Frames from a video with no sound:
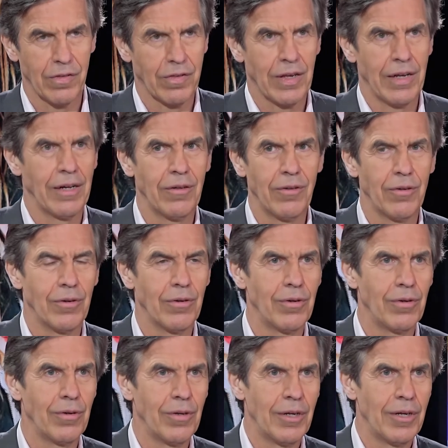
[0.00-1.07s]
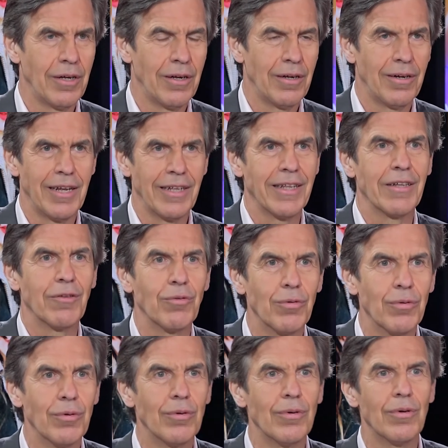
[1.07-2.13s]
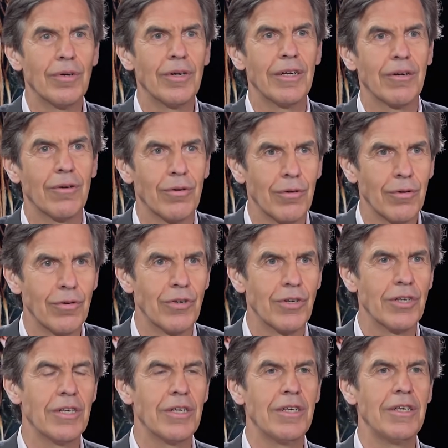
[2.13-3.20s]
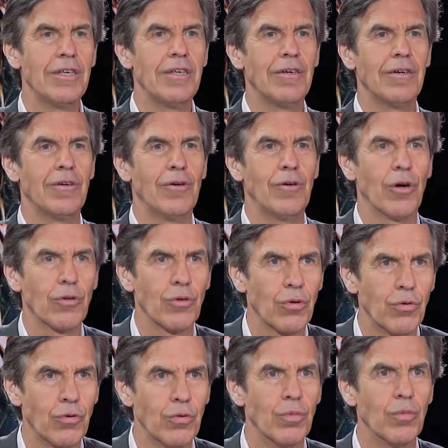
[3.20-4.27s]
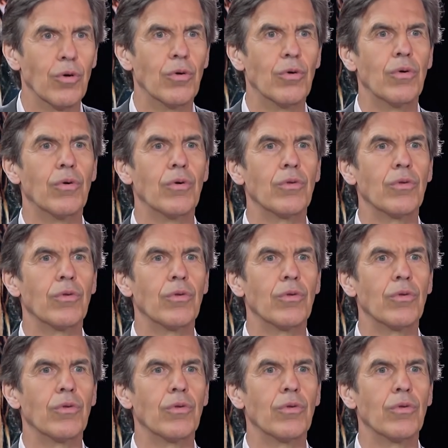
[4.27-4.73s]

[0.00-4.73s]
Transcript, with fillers: celle de la nature, l'écologie, euh, l'ordre du monde. Donc du